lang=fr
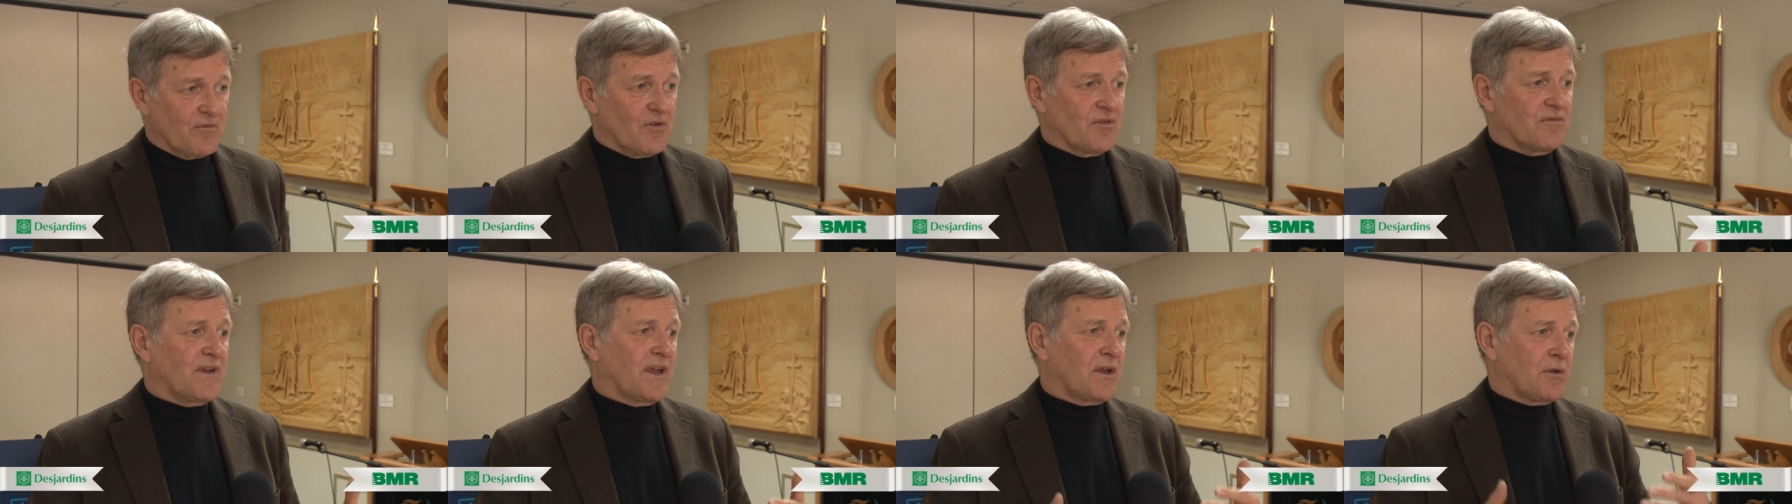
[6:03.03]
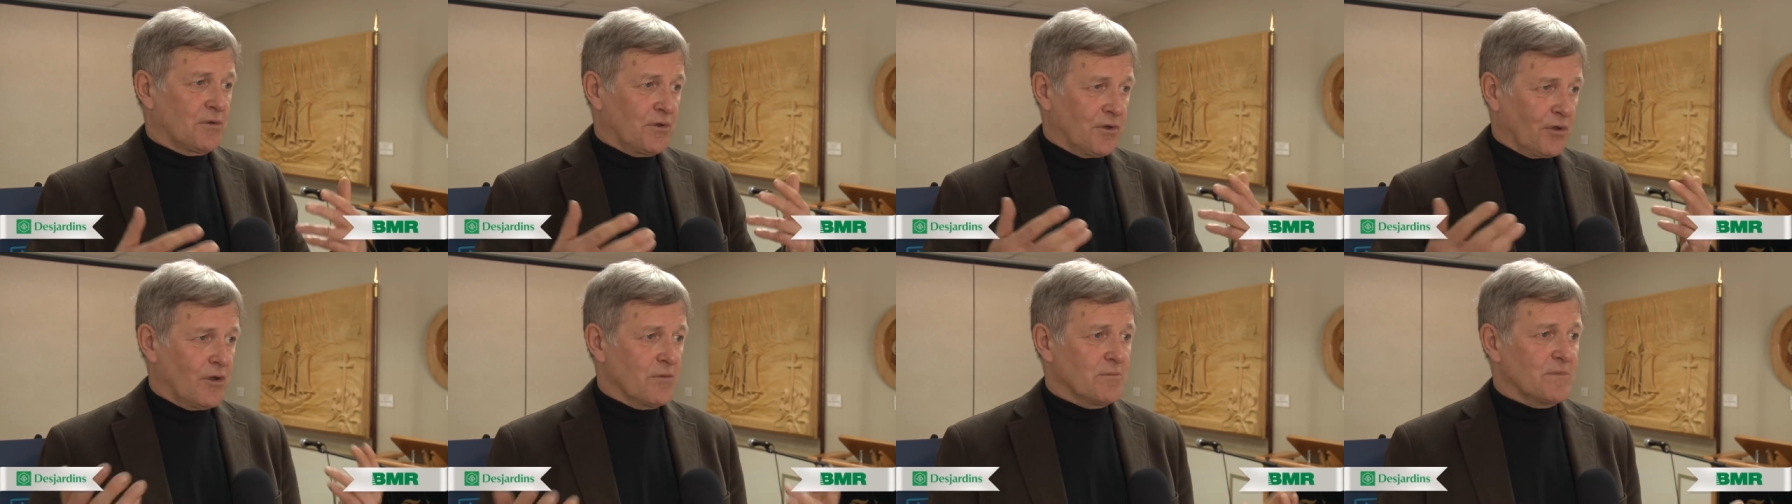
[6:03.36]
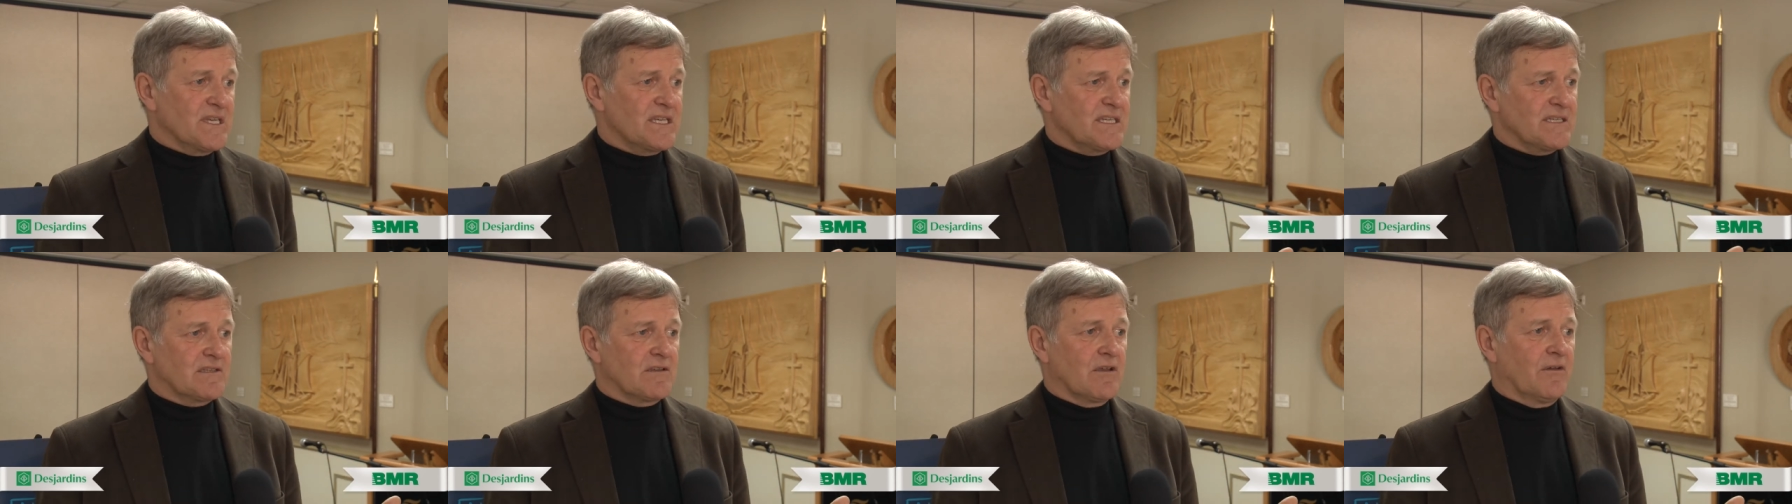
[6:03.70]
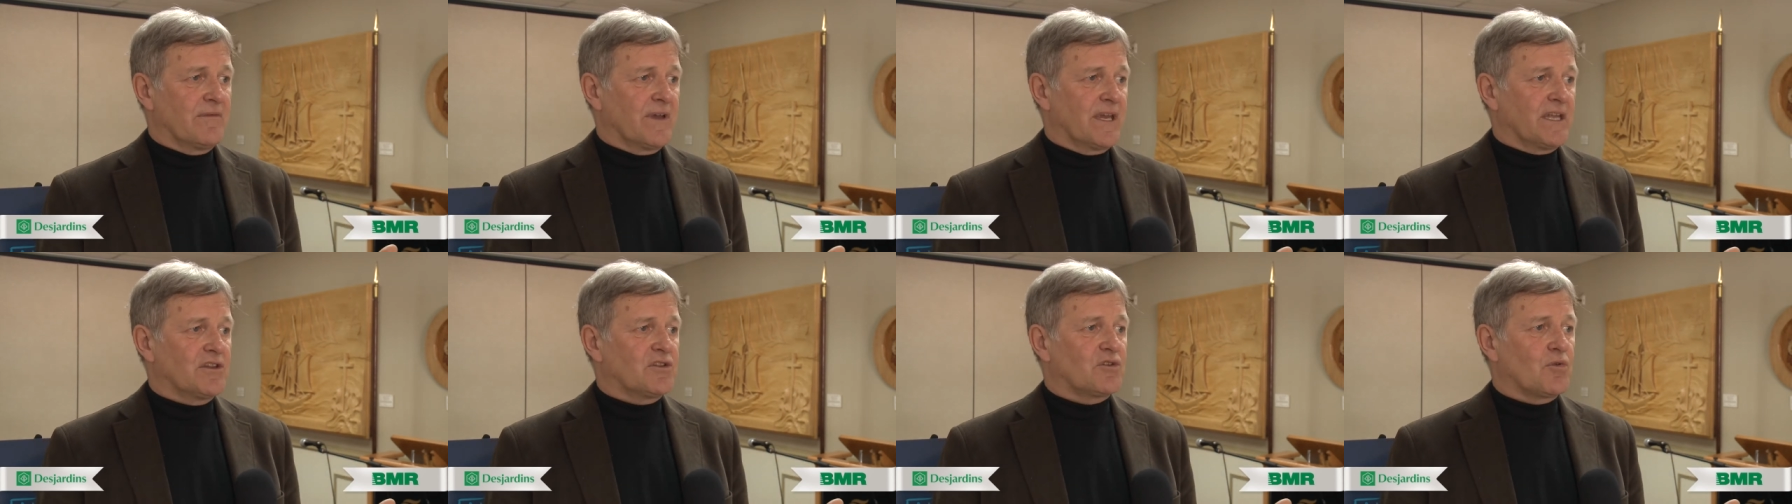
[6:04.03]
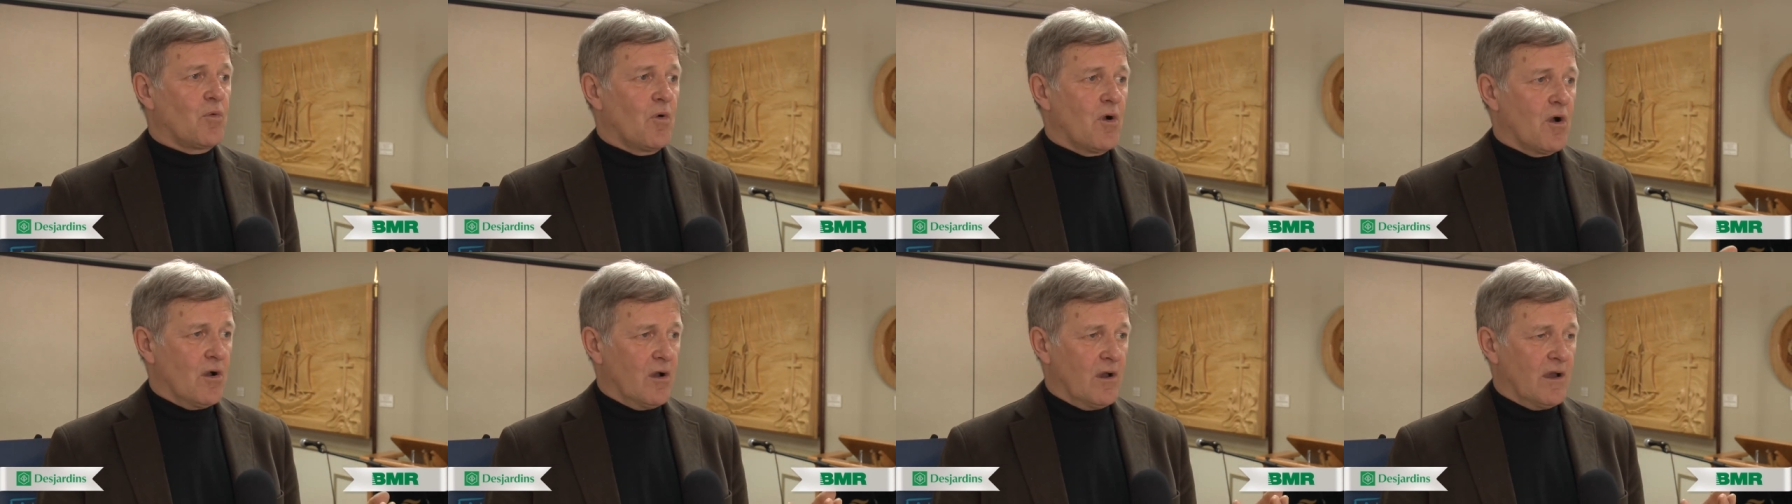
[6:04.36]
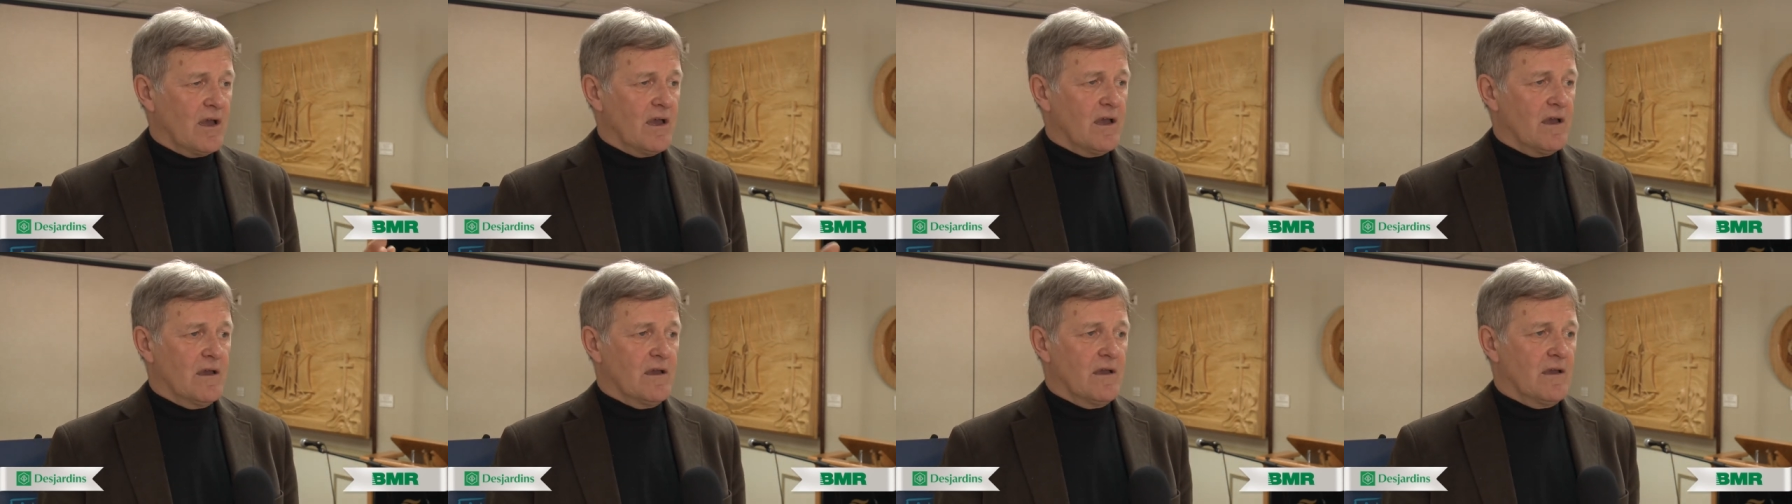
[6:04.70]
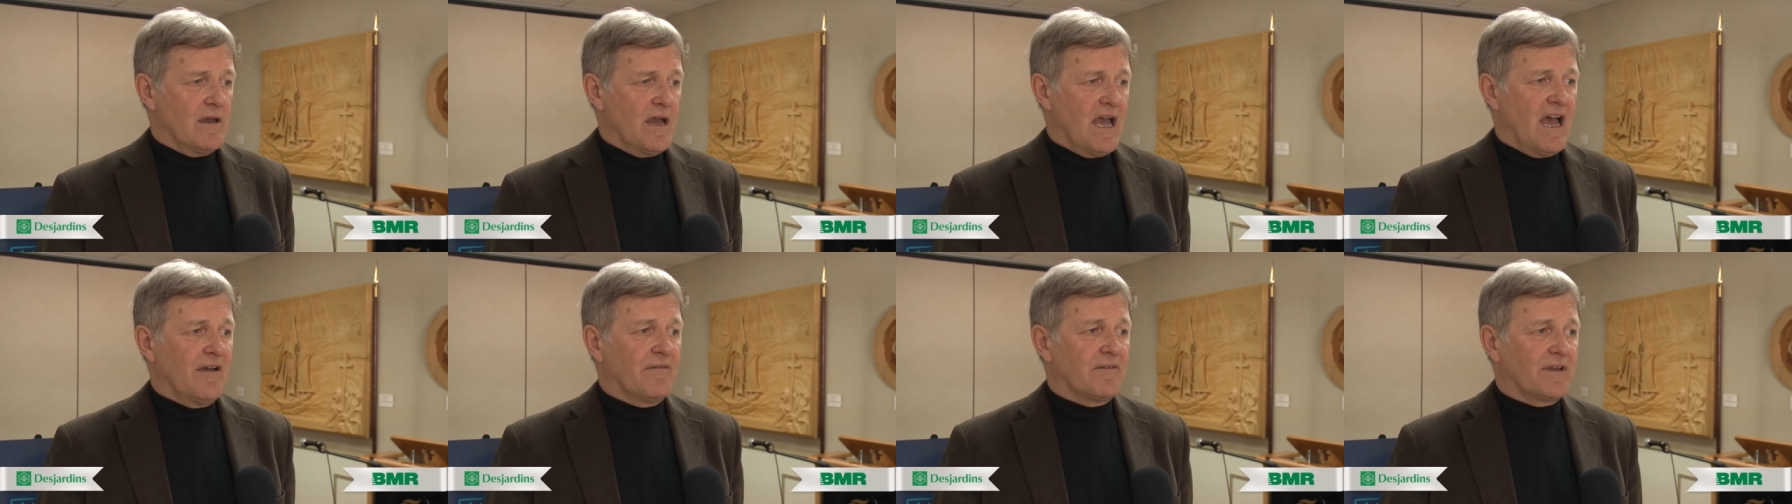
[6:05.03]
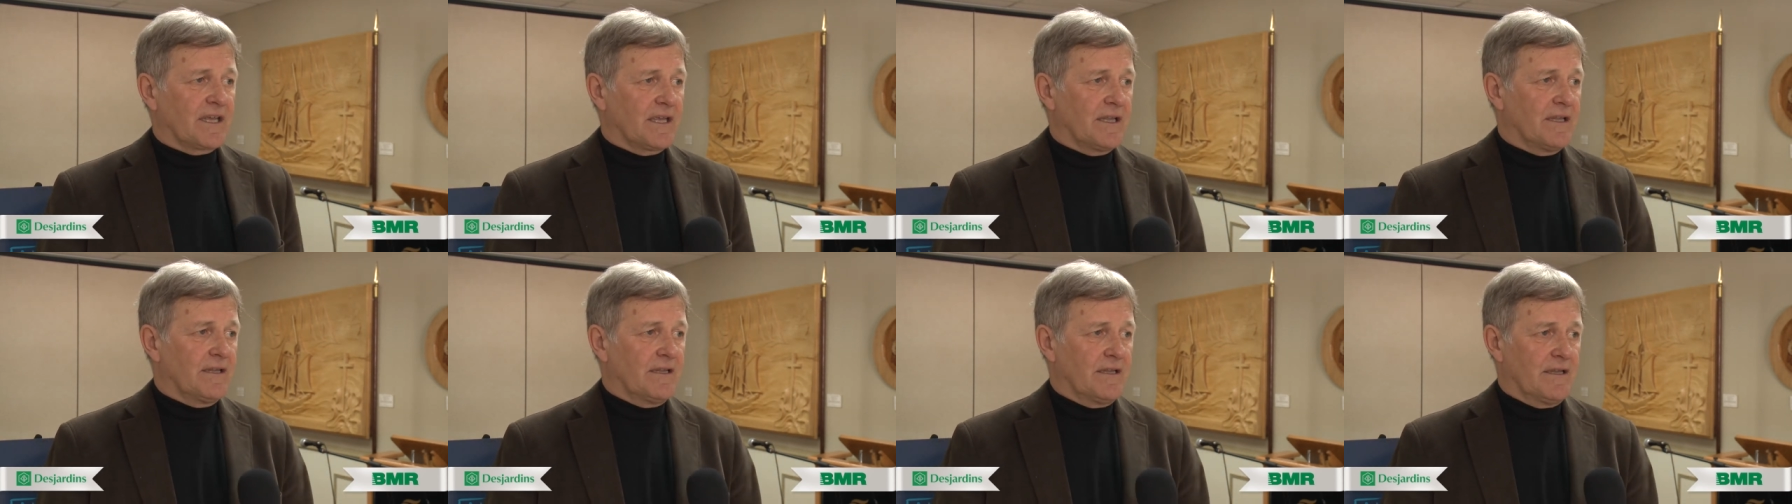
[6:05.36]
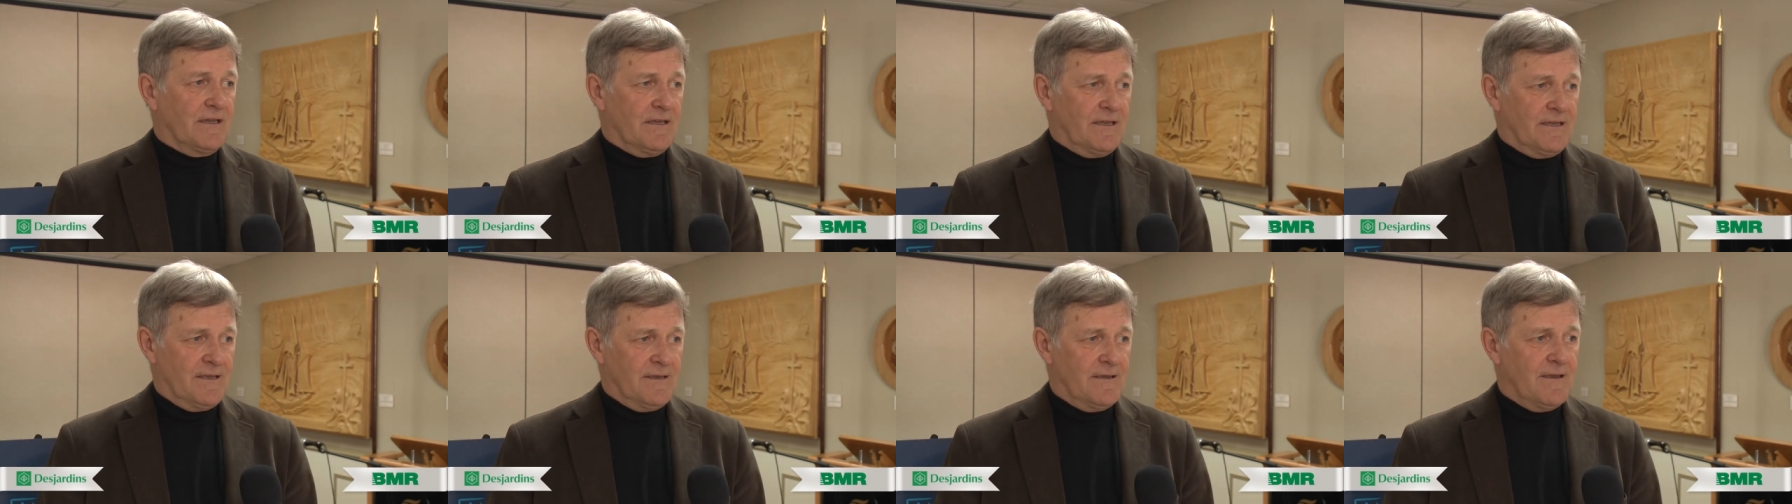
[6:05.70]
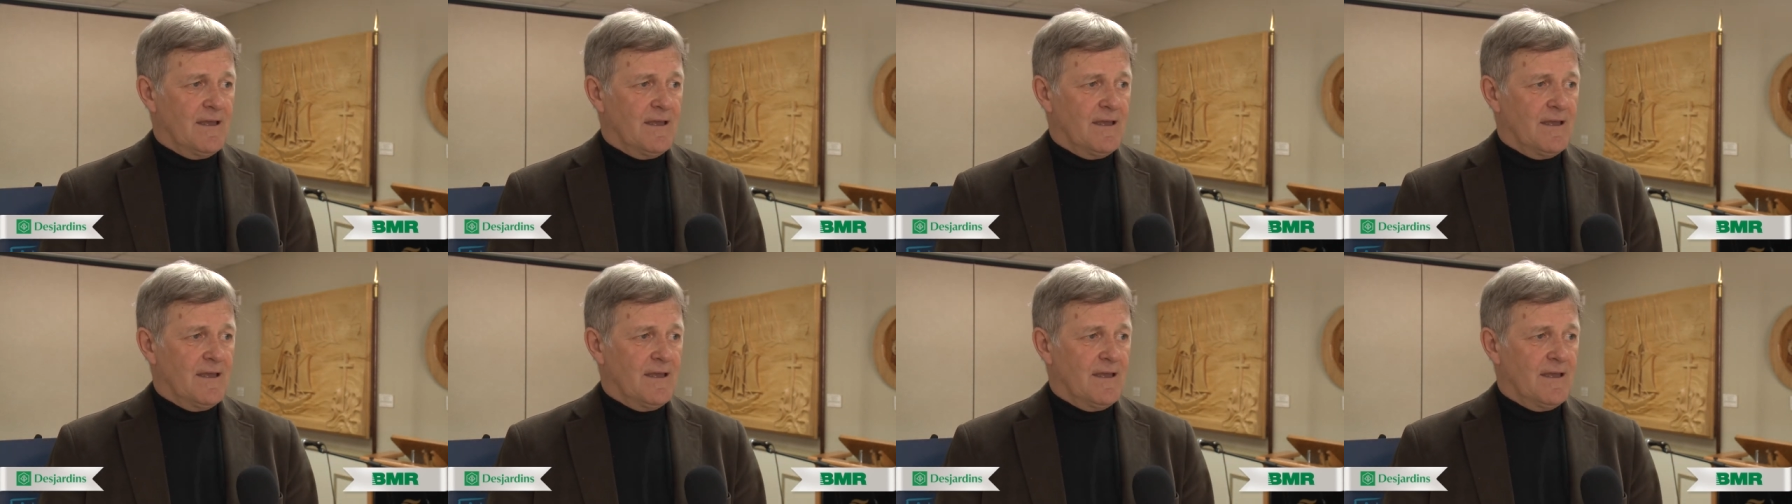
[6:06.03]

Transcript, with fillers: veut faire une remise le 23 euh, avril